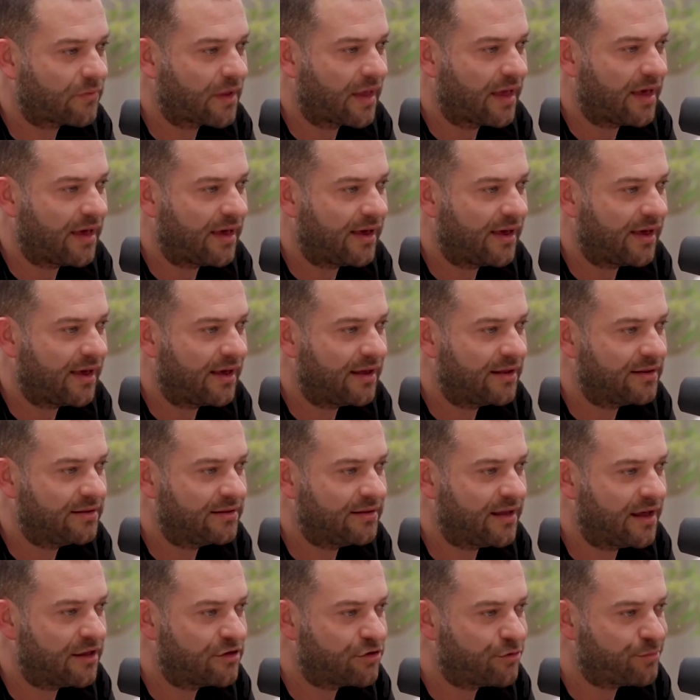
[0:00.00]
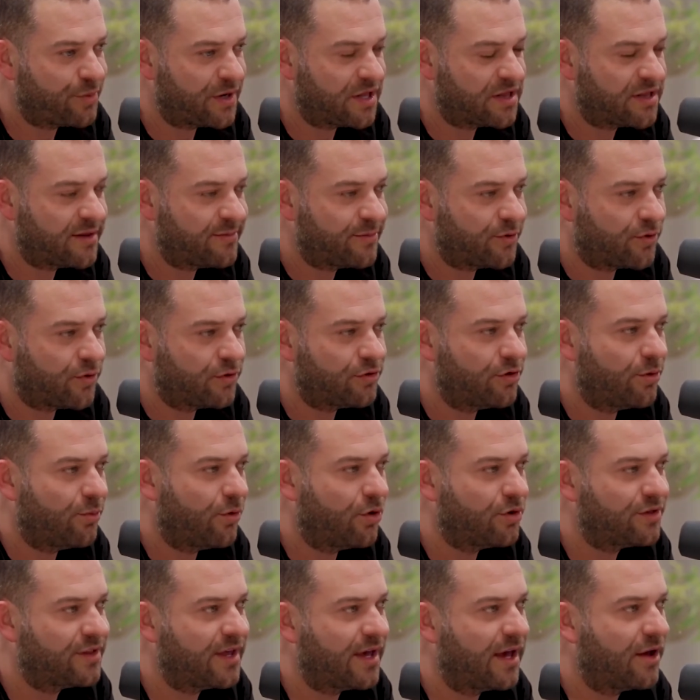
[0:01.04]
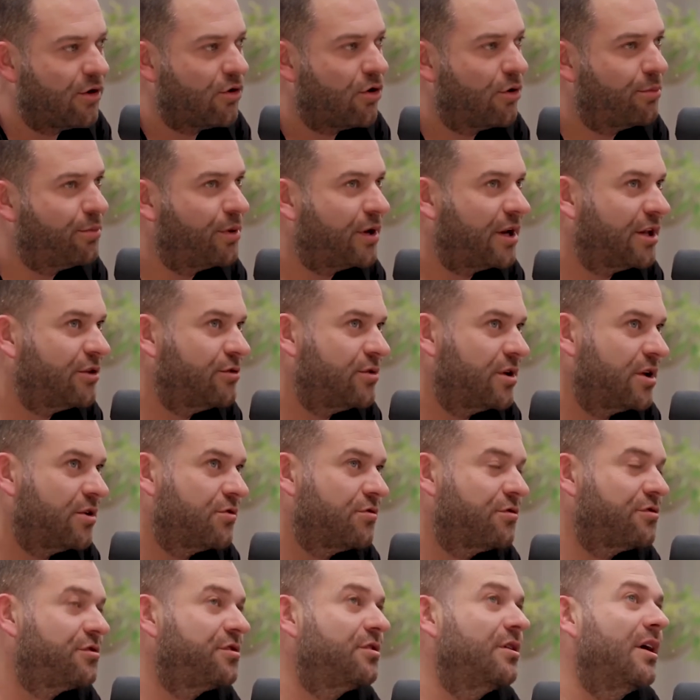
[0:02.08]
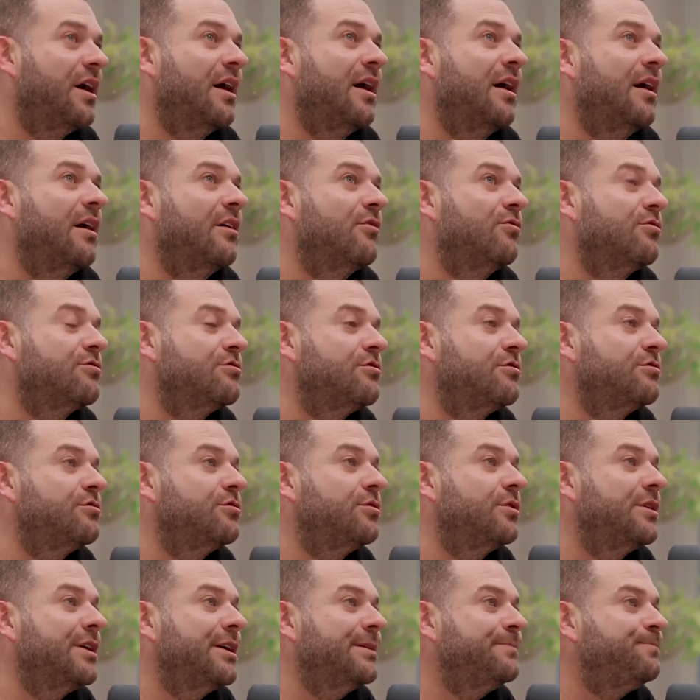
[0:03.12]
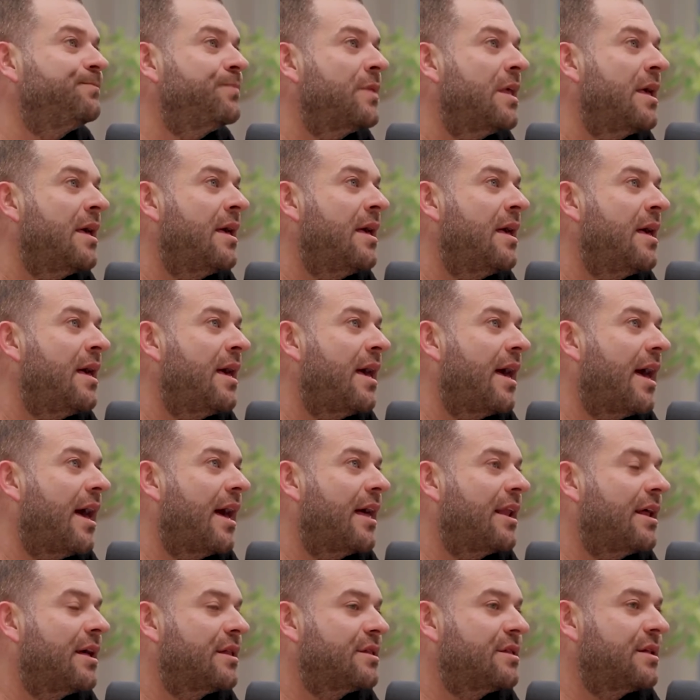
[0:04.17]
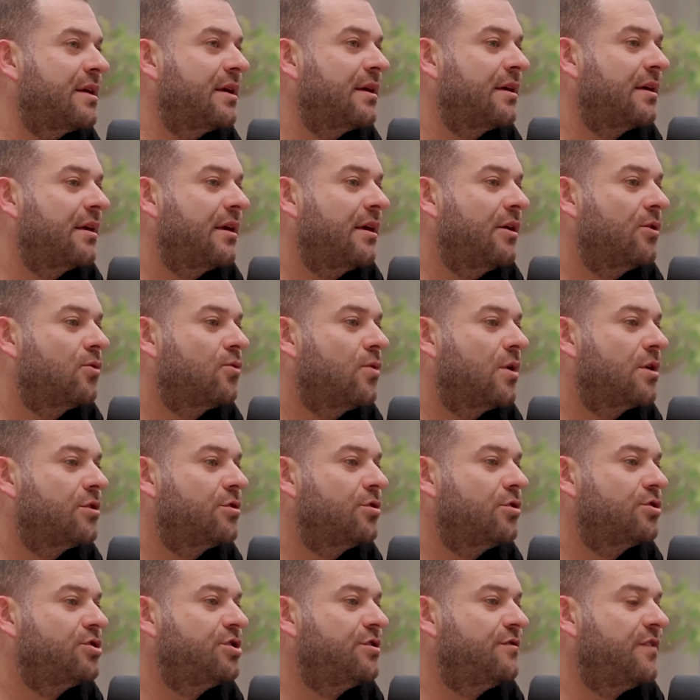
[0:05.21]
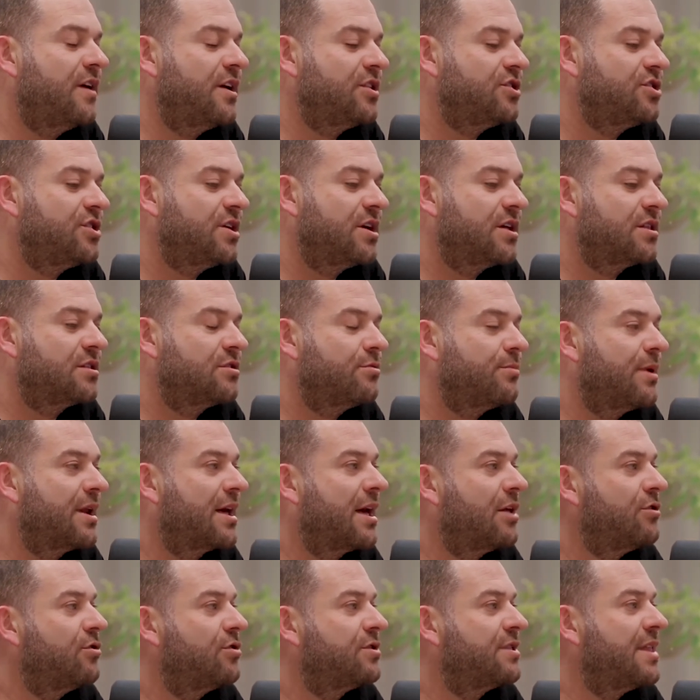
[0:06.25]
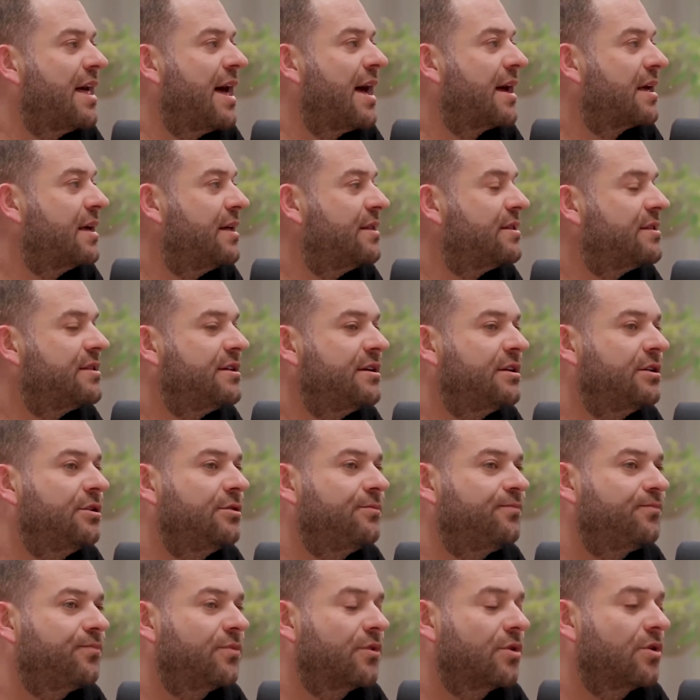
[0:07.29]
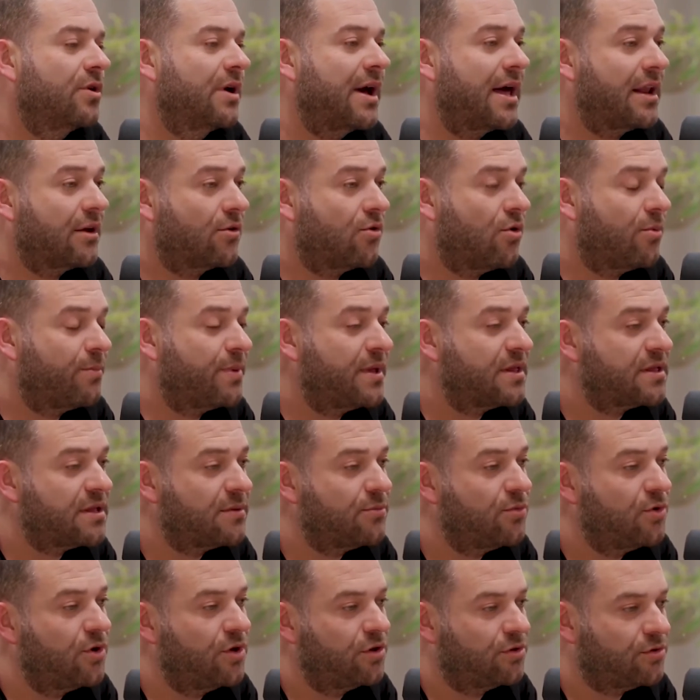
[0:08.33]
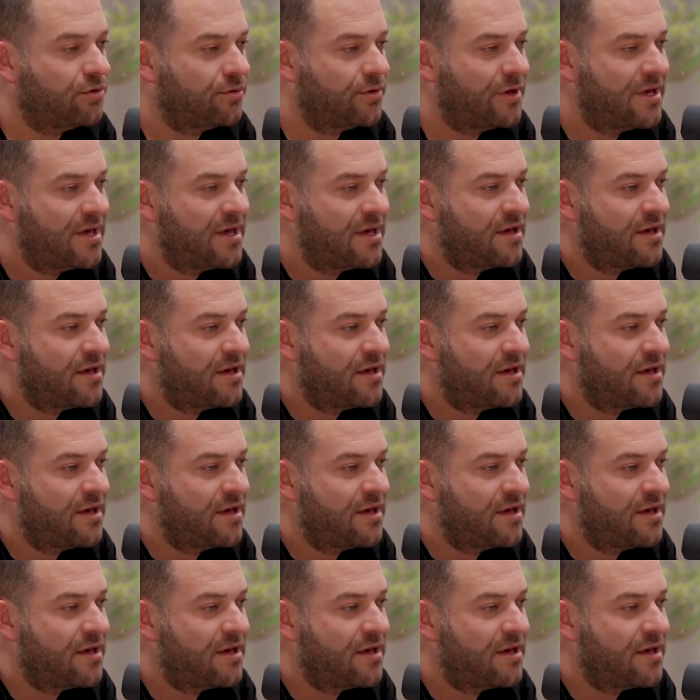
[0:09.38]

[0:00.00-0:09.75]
É, desde o princípio, quando eu montei a incorporadora, a construtora, era assim: enquanto eu tiver chance, o mercado tá aquecido, cara, compensa muito.